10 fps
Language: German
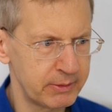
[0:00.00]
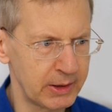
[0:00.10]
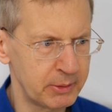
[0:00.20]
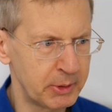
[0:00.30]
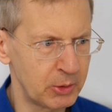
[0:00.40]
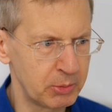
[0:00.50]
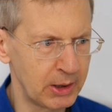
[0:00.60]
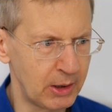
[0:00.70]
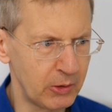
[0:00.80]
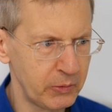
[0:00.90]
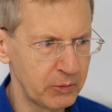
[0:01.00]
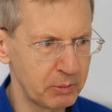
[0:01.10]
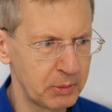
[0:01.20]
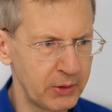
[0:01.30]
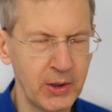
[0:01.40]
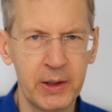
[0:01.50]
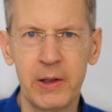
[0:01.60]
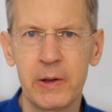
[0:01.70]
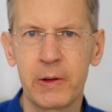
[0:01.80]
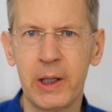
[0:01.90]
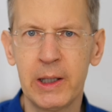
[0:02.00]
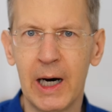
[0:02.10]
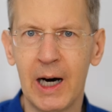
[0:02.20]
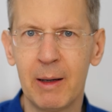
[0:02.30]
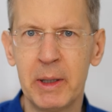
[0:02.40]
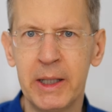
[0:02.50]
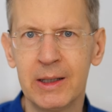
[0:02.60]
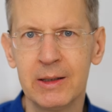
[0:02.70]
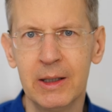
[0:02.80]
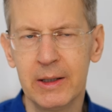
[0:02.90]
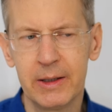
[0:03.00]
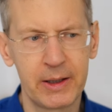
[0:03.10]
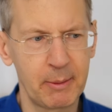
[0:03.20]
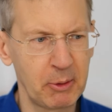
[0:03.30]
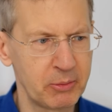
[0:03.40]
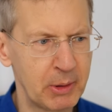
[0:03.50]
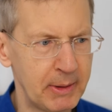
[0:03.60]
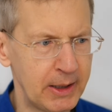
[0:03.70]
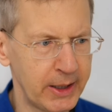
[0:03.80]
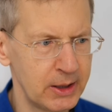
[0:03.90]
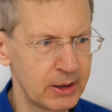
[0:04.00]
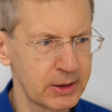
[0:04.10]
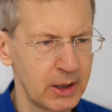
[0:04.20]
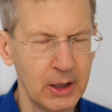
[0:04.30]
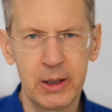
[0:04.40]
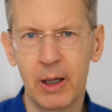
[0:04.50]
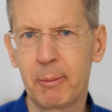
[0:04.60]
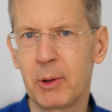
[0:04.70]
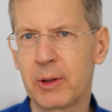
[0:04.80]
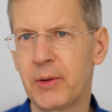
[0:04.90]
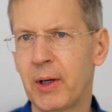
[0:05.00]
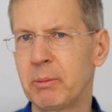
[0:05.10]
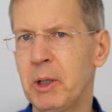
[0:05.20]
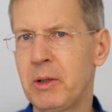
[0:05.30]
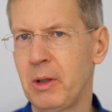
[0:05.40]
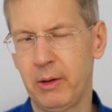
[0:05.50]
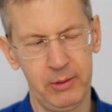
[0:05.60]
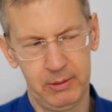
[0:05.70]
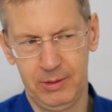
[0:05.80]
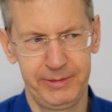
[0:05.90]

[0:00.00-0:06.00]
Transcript: war da mal rumgelaufen mit Zeittheorien, Hamer. Ich habe das immer belächelt, habe gesagt, Mensch, also,